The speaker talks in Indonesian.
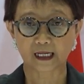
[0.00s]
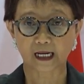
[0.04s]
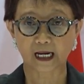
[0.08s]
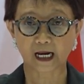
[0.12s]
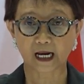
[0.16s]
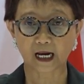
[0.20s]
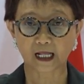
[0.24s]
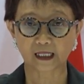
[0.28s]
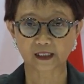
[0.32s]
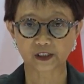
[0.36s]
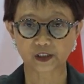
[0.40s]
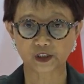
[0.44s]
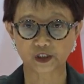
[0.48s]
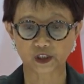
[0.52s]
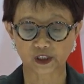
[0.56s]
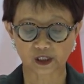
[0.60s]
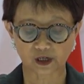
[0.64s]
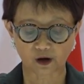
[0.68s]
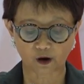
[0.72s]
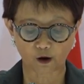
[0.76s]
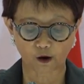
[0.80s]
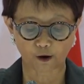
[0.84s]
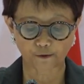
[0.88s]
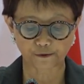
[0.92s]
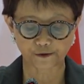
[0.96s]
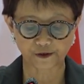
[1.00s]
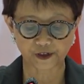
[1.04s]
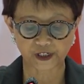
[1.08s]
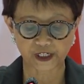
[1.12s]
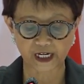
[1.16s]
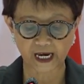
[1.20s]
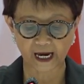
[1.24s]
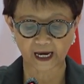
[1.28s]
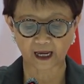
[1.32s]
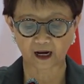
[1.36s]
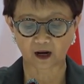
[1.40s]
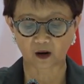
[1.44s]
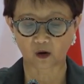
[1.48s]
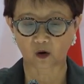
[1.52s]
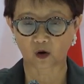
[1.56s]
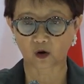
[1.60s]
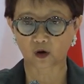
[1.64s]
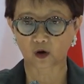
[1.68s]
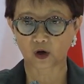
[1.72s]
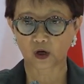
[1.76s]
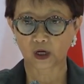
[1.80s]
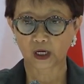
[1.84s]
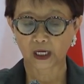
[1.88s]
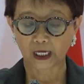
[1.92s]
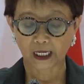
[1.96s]
culture of dialogue
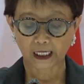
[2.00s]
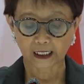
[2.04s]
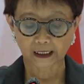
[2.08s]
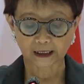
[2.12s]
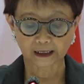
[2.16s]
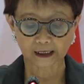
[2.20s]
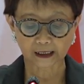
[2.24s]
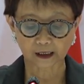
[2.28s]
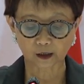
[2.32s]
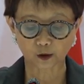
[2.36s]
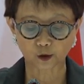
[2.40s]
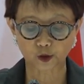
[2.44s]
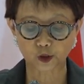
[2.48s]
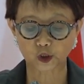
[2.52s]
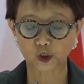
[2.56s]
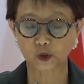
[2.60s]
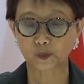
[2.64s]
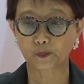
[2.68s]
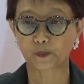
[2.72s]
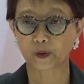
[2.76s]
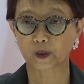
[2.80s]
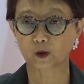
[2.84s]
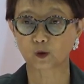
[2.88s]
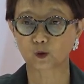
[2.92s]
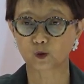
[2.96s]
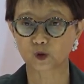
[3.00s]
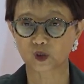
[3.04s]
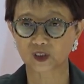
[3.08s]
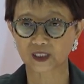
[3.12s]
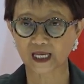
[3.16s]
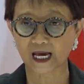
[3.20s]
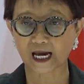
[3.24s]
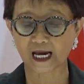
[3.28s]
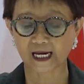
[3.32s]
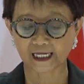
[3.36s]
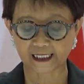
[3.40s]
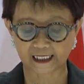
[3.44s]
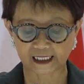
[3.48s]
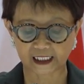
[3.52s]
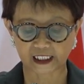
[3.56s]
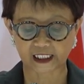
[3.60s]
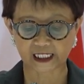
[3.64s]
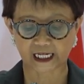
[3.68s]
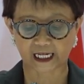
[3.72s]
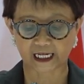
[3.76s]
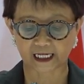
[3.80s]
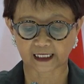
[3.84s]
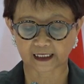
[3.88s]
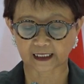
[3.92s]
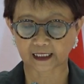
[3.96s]
terus berusaha
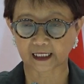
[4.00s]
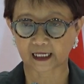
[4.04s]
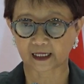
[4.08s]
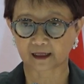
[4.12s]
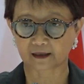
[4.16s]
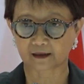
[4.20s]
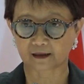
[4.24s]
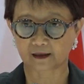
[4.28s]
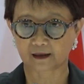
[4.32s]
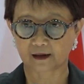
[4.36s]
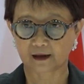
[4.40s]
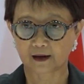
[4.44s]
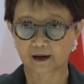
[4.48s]
dijalankan